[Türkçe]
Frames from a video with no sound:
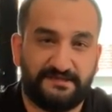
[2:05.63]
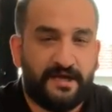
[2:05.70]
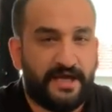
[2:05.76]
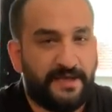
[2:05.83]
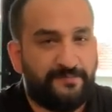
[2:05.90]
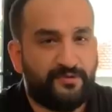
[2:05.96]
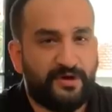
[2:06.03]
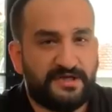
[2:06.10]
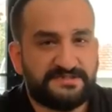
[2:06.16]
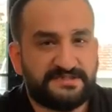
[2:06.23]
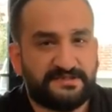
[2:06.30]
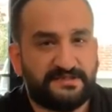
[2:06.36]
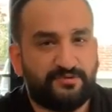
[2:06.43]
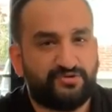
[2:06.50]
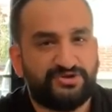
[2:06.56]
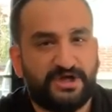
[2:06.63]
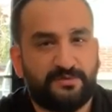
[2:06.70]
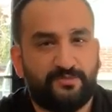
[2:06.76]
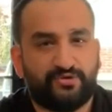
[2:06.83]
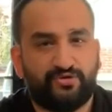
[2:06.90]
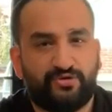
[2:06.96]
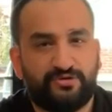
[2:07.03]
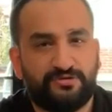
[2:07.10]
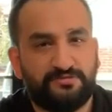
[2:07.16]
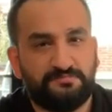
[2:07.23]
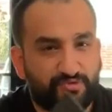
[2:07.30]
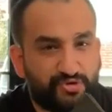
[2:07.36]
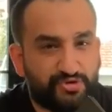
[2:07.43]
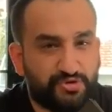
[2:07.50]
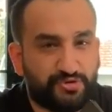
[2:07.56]
APU e aslında uçak motorunun
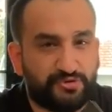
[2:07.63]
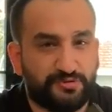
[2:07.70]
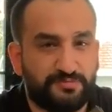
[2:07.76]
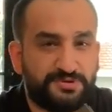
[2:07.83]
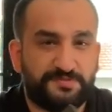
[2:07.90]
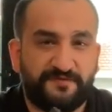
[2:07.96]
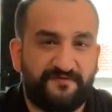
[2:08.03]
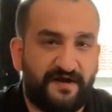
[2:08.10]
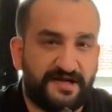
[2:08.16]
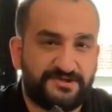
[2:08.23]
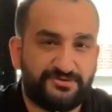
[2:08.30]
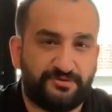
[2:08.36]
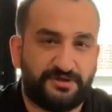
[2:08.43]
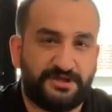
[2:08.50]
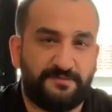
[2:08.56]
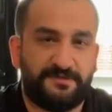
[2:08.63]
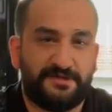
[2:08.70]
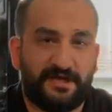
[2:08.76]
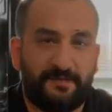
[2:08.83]
küçültülmüş bir versiyonu gibidir